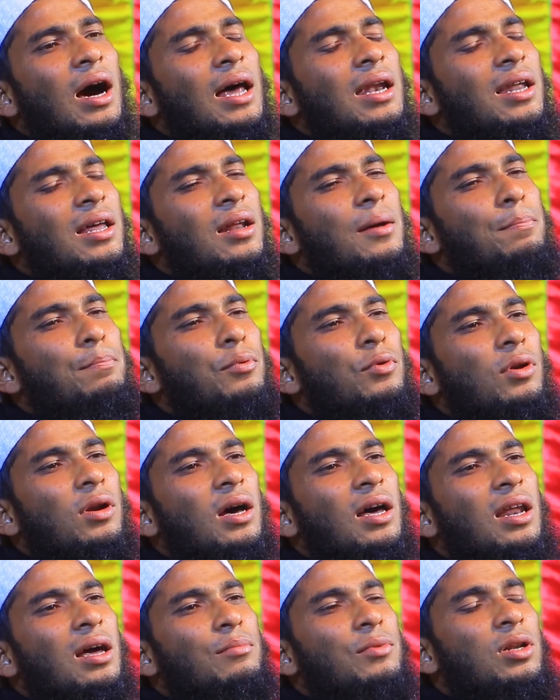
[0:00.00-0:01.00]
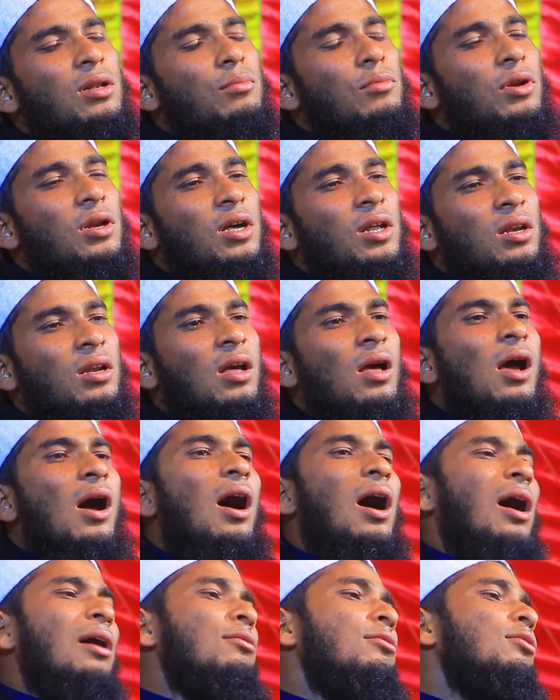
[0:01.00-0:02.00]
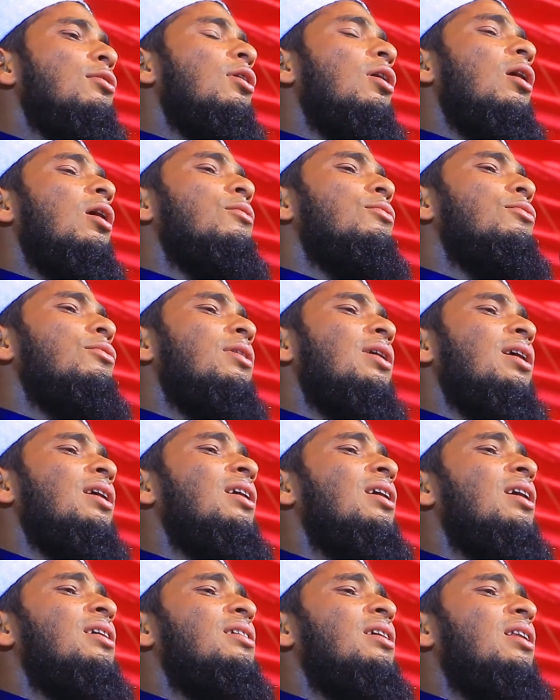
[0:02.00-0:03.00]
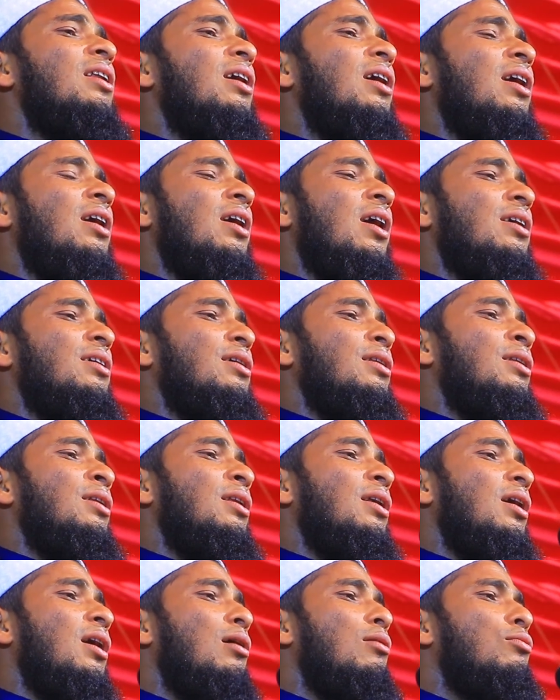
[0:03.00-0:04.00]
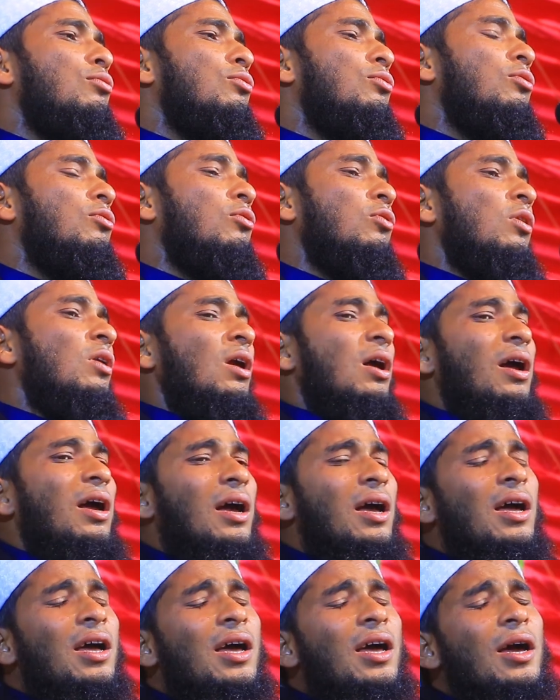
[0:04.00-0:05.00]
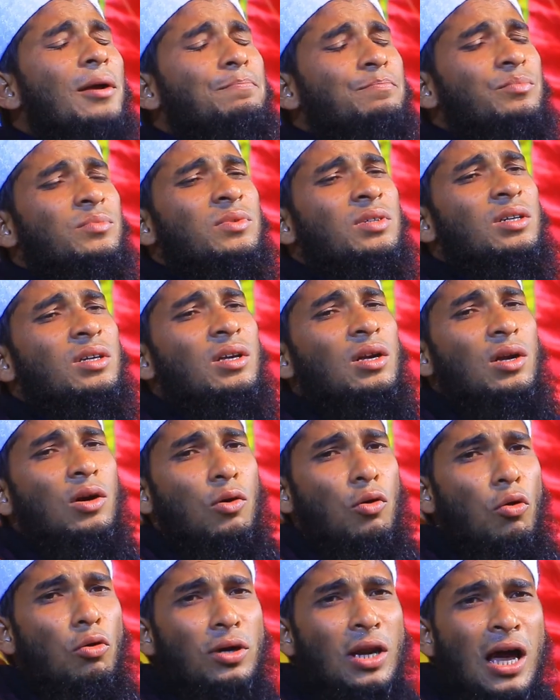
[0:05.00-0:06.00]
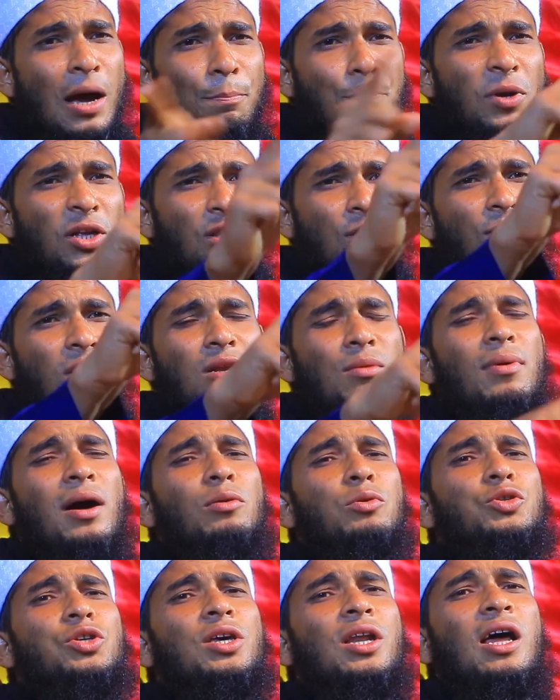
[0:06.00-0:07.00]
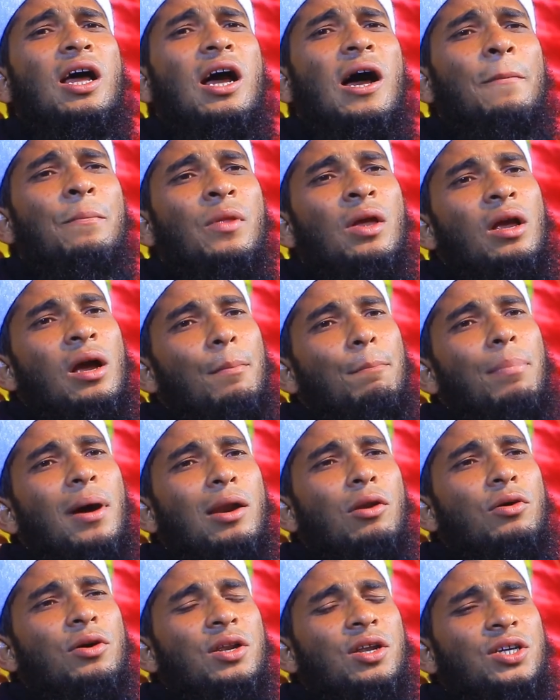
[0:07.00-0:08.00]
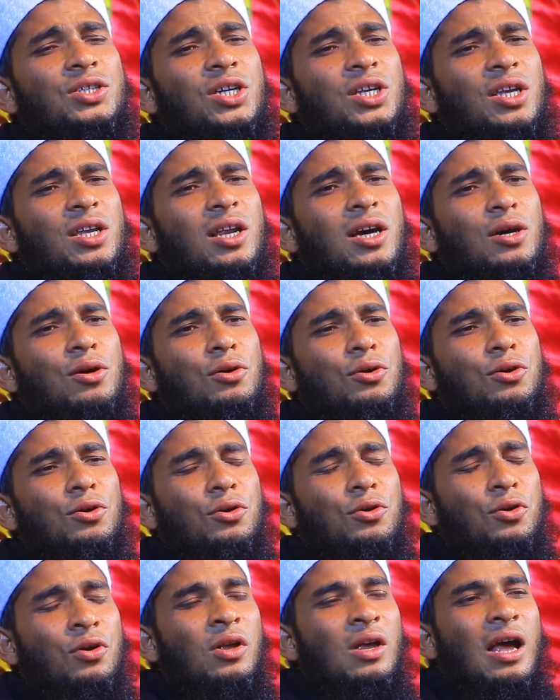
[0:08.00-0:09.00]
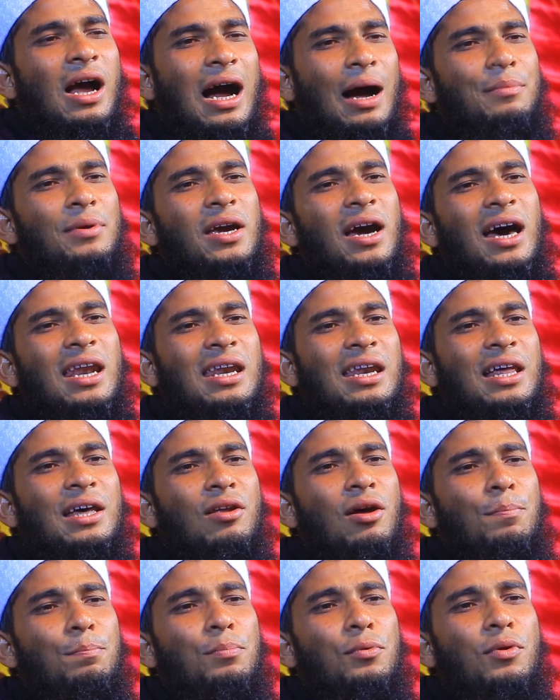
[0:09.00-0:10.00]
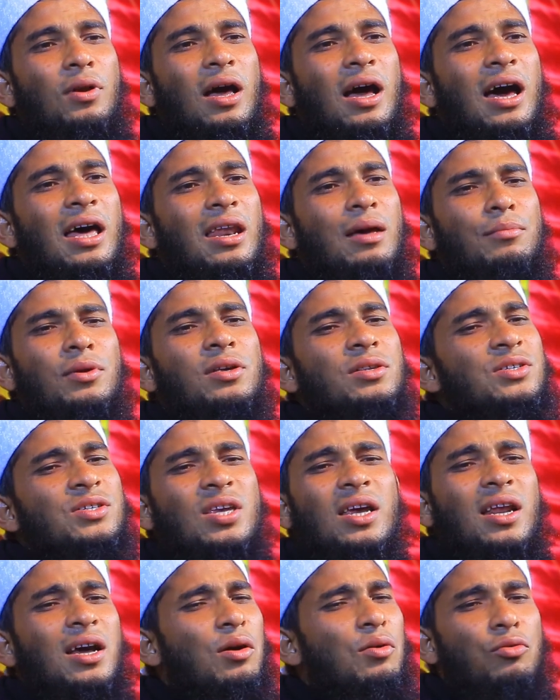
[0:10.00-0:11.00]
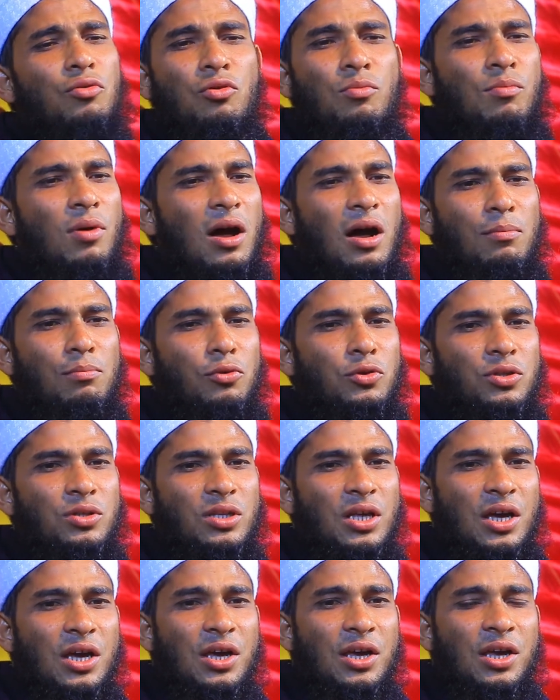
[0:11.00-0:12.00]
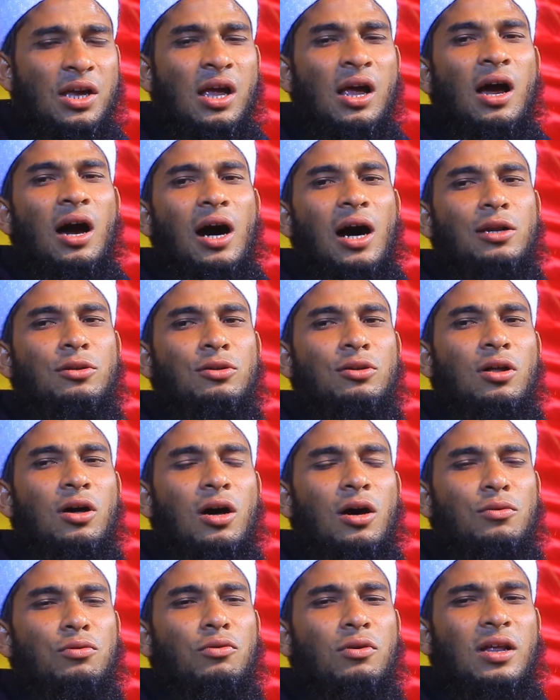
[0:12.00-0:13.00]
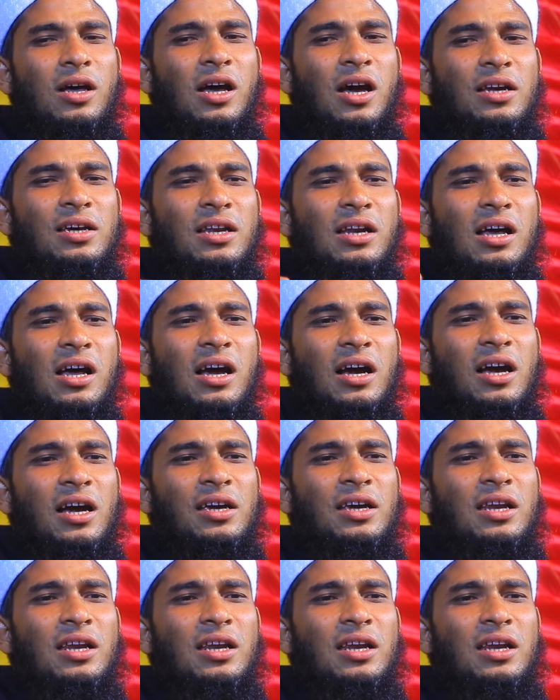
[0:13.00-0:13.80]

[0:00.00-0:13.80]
আল্লাহ রাব্বুল আলমিন বলেন আল্লাহ লা হ্যাঁ গোটা পৃথিবীর মানুষেরা ভালো করে জেনে রাখো আমি আল্লাহ রব্বুল আলমিন ছাড়া কোনো মাহবুদ নাই আল্লাহ ইলাহা